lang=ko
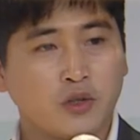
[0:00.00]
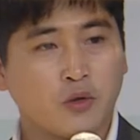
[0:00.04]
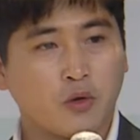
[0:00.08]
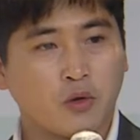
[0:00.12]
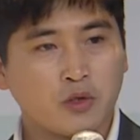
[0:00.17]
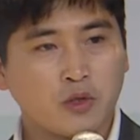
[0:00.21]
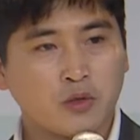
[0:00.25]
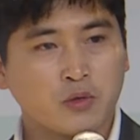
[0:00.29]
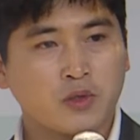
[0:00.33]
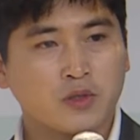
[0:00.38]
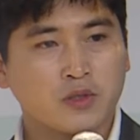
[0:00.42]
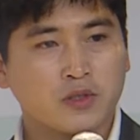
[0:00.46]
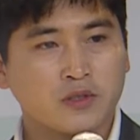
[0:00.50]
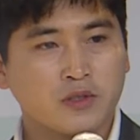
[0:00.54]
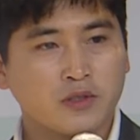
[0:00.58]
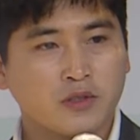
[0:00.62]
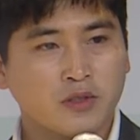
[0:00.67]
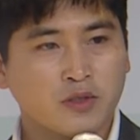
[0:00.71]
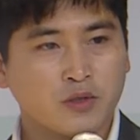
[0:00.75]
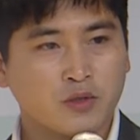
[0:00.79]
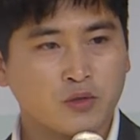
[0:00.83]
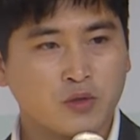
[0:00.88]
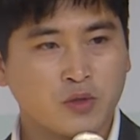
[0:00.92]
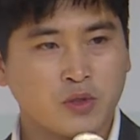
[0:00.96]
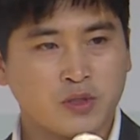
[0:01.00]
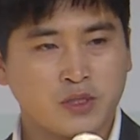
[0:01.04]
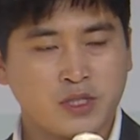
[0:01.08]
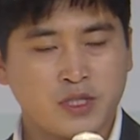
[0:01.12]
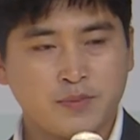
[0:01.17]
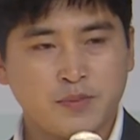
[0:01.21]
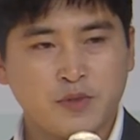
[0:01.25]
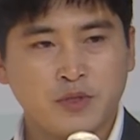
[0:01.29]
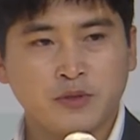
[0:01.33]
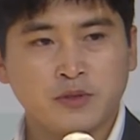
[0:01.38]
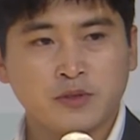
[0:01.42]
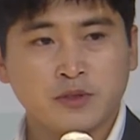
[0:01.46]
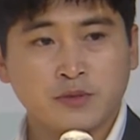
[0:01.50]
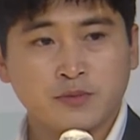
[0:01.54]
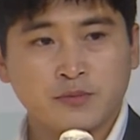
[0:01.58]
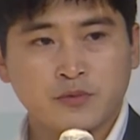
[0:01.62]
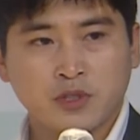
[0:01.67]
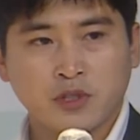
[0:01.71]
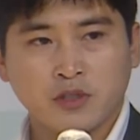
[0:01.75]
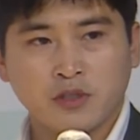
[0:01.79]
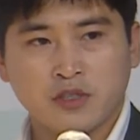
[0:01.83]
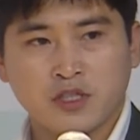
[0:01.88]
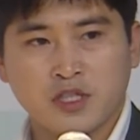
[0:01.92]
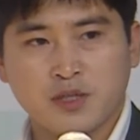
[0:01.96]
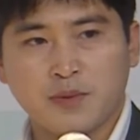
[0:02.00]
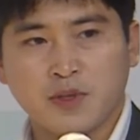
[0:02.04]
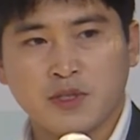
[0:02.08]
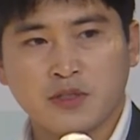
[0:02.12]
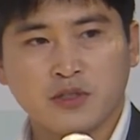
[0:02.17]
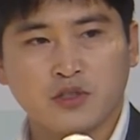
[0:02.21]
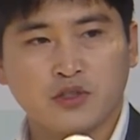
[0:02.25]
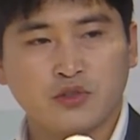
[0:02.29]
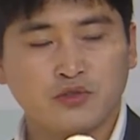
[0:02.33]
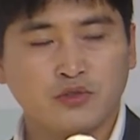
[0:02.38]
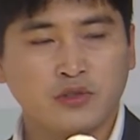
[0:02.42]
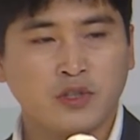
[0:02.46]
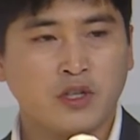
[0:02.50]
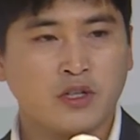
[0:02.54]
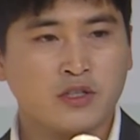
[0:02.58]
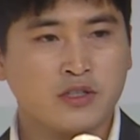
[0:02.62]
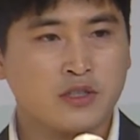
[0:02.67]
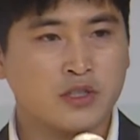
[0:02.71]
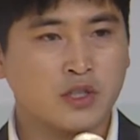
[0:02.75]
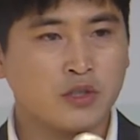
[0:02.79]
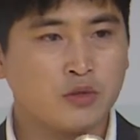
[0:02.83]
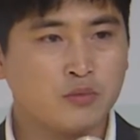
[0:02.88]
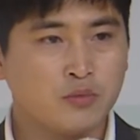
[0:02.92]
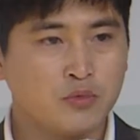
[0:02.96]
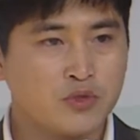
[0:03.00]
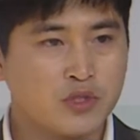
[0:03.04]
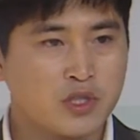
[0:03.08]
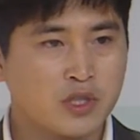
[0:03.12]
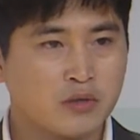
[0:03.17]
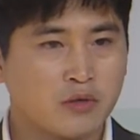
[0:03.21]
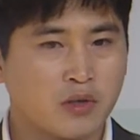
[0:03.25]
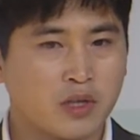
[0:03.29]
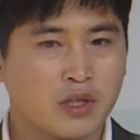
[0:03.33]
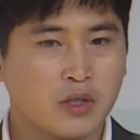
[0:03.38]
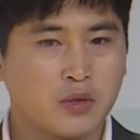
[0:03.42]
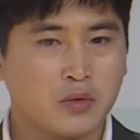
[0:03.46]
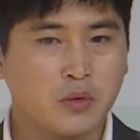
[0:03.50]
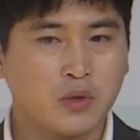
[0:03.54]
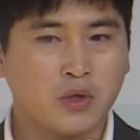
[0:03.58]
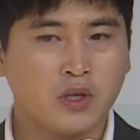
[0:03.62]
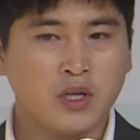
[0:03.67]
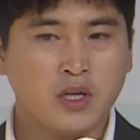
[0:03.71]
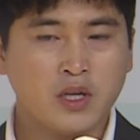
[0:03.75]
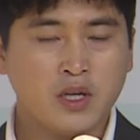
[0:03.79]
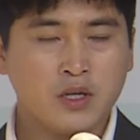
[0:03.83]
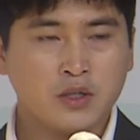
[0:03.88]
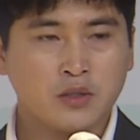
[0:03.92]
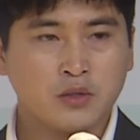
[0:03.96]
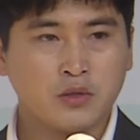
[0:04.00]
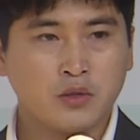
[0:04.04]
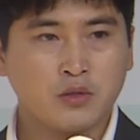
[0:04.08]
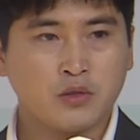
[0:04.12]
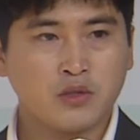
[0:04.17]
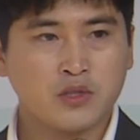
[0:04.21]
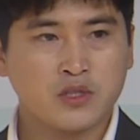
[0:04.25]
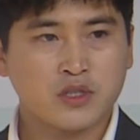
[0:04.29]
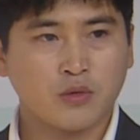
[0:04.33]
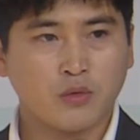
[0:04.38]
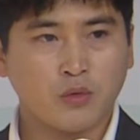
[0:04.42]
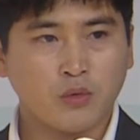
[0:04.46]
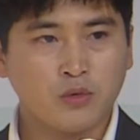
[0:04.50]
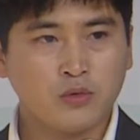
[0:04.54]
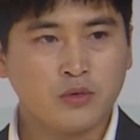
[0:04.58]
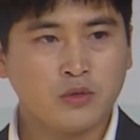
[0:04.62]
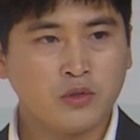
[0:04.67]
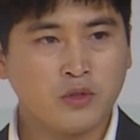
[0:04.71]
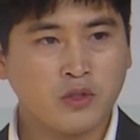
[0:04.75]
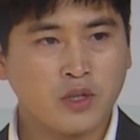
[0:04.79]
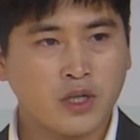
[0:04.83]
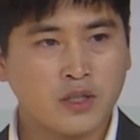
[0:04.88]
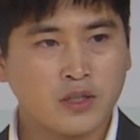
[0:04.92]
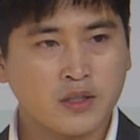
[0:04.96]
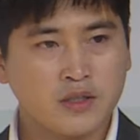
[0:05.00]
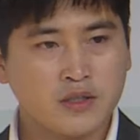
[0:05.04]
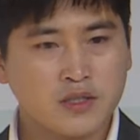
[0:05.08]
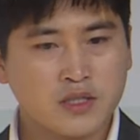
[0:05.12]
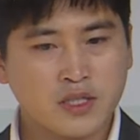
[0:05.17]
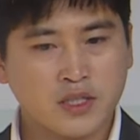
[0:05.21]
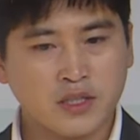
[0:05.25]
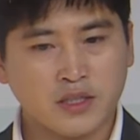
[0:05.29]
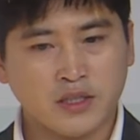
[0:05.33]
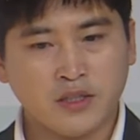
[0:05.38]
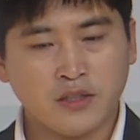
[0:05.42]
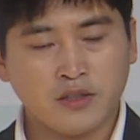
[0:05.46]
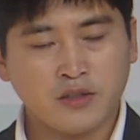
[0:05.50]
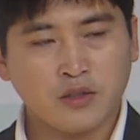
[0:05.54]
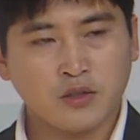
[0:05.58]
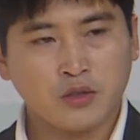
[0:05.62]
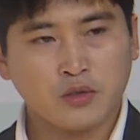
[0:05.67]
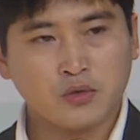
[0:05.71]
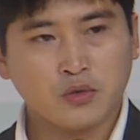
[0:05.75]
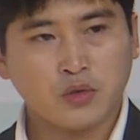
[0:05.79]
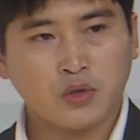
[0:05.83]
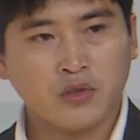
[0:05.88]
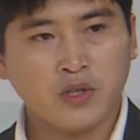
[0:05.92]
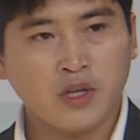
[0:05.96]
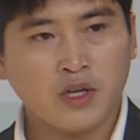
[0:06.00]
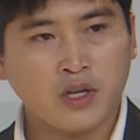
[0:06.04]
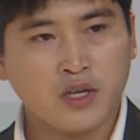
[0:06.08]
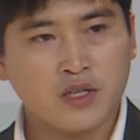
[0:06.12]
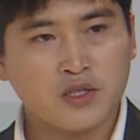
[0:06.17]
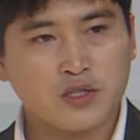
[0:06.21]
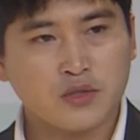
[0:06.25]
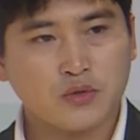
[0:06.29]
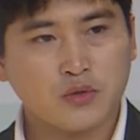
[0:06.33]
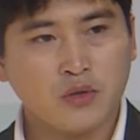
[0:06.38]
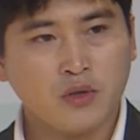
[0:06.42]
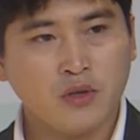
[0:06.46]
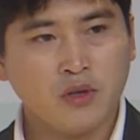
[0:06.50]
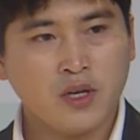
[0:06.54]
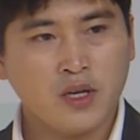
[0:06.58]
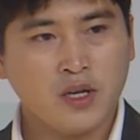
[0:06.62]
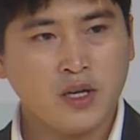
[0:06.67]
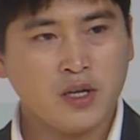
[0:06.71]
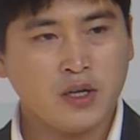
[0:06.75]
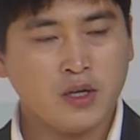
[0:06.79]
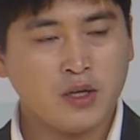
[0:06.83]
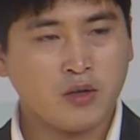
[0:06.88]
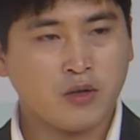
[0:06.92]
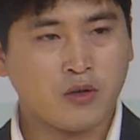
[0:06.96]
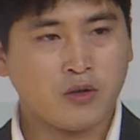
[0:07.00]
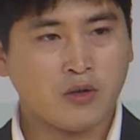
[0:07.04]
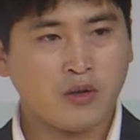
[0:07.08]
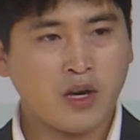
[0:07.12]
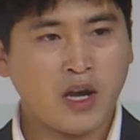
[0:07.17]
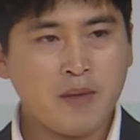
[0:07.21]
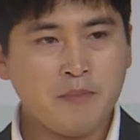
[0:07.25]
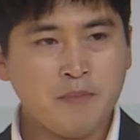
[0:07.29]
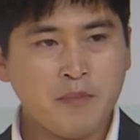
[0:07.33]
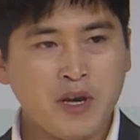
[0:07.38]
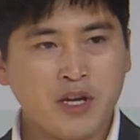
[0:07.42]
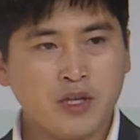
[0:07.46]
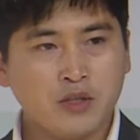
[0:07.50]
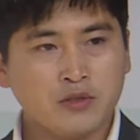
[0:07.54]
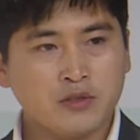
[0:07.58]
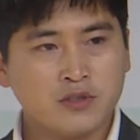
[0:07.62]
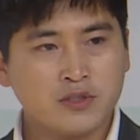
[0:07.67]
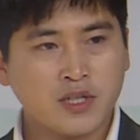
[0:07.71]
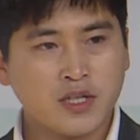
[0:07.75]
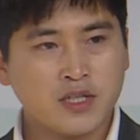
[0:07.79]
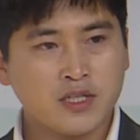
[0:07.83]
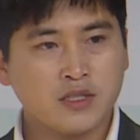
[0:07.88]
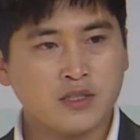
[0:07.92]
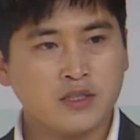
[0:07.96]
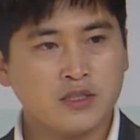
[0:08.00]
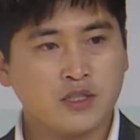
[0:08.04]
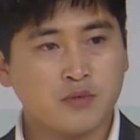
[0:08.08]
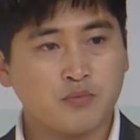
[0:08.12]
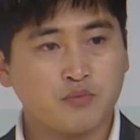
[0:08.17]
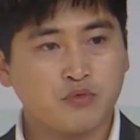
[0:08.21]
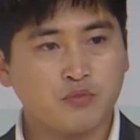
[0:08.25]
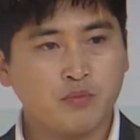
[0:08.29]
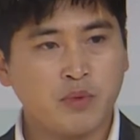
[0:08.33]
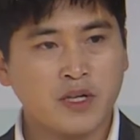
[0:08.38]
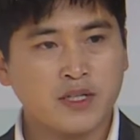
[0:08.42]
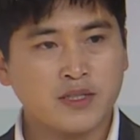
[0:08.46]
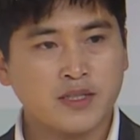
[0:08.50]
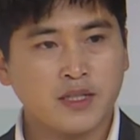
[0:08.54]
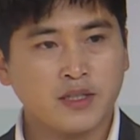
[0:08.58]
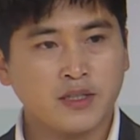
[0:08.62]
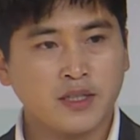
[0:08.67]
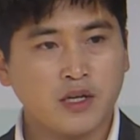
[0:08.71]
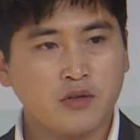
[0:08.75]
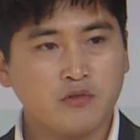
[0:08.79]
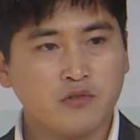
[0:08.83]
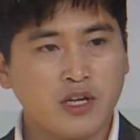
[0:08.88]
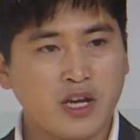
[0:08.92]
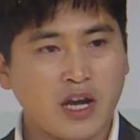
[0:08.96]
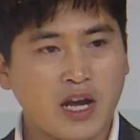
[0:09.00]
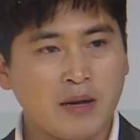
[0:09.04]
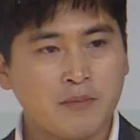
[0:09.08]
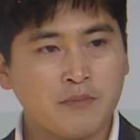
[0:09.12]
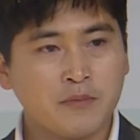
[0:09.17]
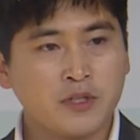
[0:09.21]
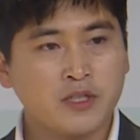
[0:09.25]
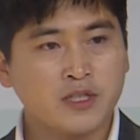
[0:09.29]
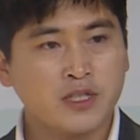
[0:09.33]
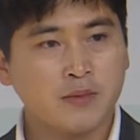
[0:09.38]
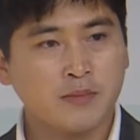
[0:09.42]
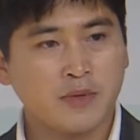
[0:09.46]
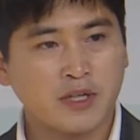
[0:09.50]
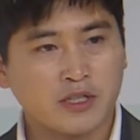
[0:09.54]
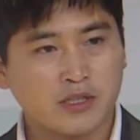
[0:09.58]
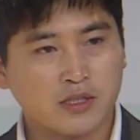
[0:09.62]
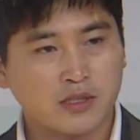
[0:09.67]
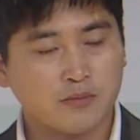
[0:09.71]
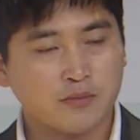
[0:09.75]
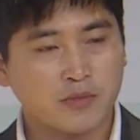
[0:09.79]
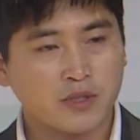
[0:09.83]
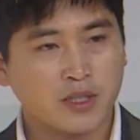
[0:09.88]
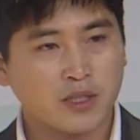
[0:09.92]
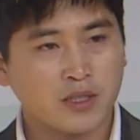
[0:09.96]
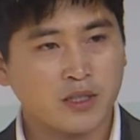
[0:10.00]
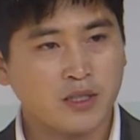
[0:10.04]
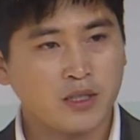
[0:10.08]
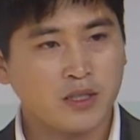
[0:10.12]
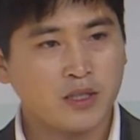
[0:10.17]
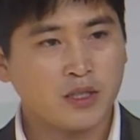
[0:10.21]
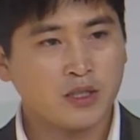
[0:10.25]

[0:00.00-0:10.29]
되게 어렵거든요. 그 집중숨처럼 집에서 키운다고 해서 되는 문제도 아니고 그리고 이제 온도라든지 이런 거를 통해 가지고 어, 한마유는 사실은 이제 북방산 개구리 암컷에만 있습니다.